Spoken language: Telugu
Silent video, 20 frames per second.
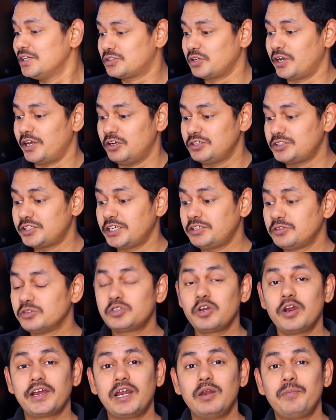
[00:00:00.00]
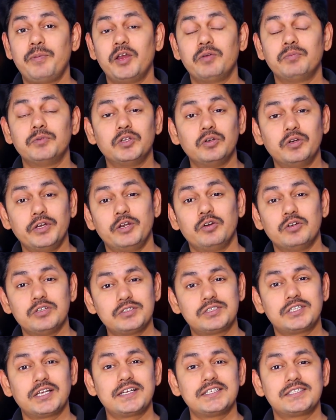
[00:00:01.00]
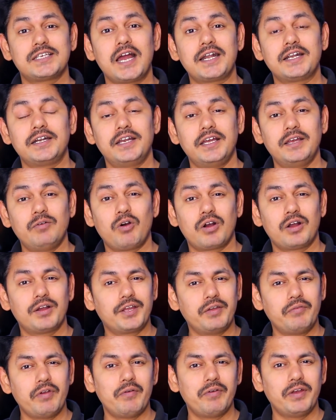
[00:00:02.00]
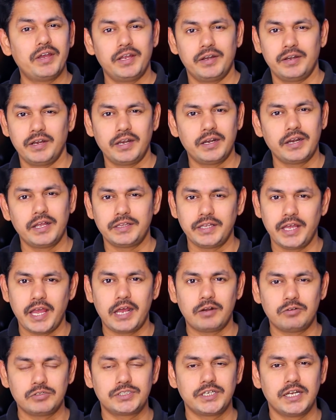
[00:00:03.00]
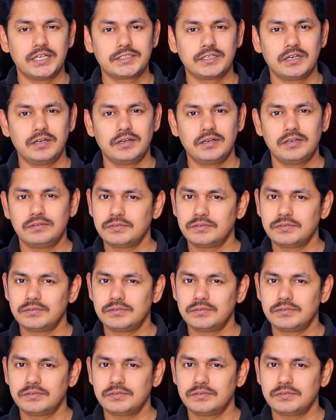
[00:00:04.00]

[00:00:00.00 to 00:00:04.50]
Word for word: సో ఈరోజు టెక్ న్యూస్లోకి వెళ్ళిపోయే ముందు ఈ రోజు వచ్చేసరికి సాటర్డే ఒక గివ్ అవే అయితే అనౌన్స్ చేయాల్సిన